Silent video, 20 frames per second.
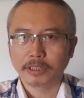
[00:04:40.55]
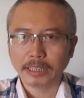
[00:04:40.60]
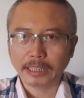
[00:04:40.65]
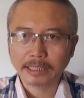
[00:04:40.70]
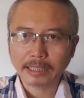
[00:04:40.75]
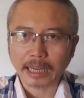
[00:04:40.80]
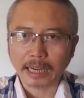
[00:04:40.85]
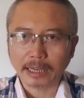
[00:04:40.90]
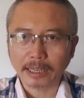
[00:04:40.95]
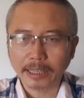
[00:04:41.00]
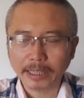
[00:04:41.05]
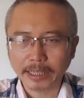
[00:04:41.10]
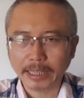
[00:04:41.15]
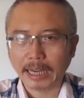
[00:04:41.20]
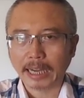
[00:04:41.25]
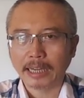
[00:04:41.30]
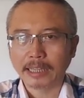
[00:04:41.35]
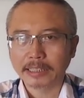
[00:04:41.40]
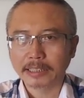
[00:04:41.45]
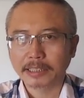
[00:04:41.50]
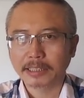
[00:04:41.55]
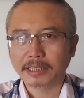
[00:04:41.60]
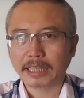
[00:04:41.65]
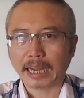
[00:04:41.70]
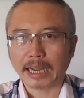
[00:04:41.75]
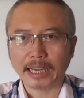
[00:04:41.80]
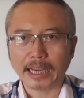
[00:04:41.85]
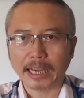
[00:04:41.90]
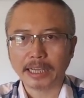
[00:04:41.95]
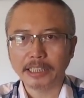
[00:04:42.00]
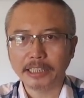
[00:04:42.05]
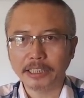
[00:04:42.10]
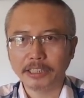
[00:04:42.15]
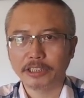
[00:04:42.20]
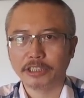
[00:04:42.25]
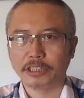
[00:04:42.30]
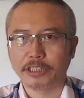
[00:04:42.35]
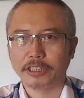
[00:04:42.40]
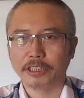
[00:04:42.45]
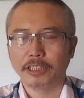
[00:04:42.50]
在党内啊是打压异
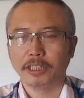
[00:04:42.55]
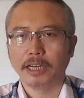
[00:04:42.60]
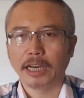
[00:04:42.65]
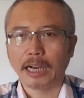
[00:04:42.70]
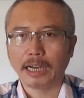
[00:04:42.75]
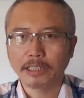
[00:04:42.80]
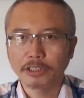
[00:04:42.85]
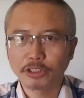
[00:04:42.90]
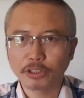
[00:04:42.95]
己啊，